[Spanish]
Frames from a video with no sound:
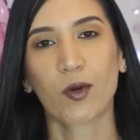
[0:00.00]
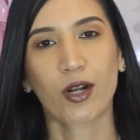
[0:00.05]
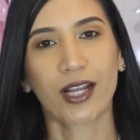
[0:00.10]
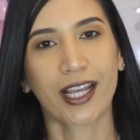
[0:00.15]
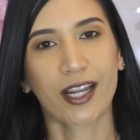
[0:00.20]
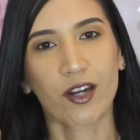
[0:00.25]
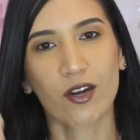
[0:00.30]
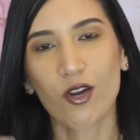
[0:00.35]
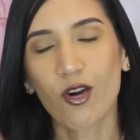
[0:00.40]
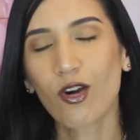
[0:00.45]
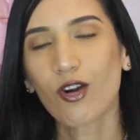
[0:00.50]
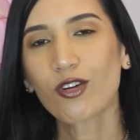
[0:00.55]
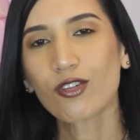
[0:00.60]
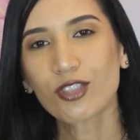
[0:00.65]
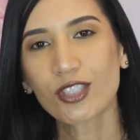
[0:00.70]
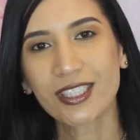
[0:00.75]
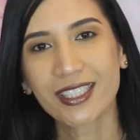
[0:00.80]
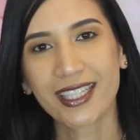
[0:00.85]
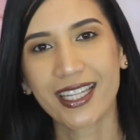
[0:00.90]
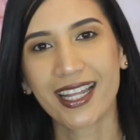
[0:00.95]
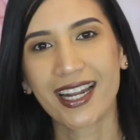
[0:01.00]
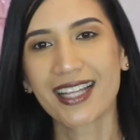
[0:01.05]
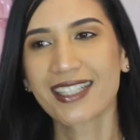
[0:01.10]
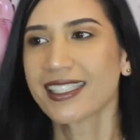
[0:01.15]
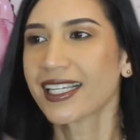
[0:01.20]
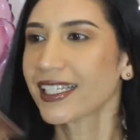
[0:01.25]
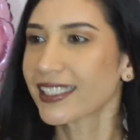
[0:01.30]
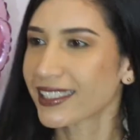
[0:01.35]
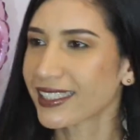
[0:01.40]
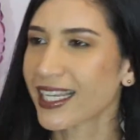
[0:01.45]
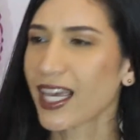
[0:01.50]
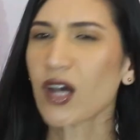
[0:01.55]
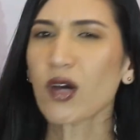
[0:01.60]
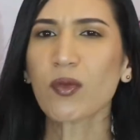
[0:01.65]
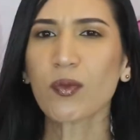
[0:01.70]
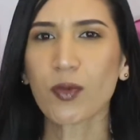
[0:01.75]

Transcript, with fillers: porque no consideras que sea